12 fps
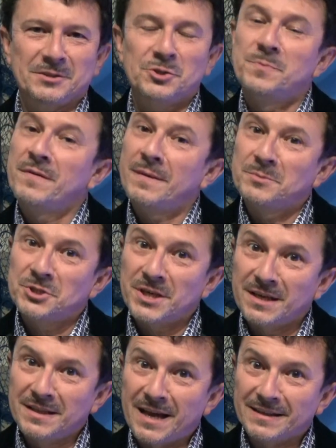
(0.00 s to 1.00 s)
Śpiewam
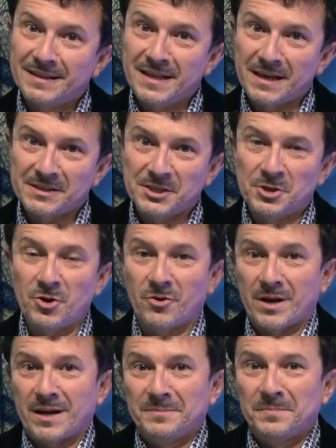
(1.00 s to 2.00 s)
dzisiaj na Dniach
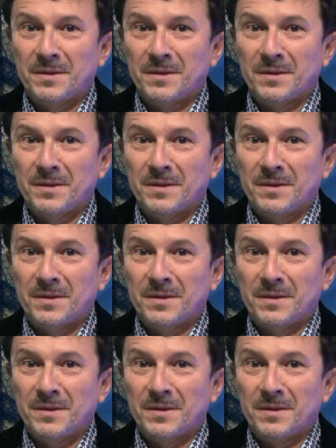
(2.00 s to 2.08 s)
Seniora.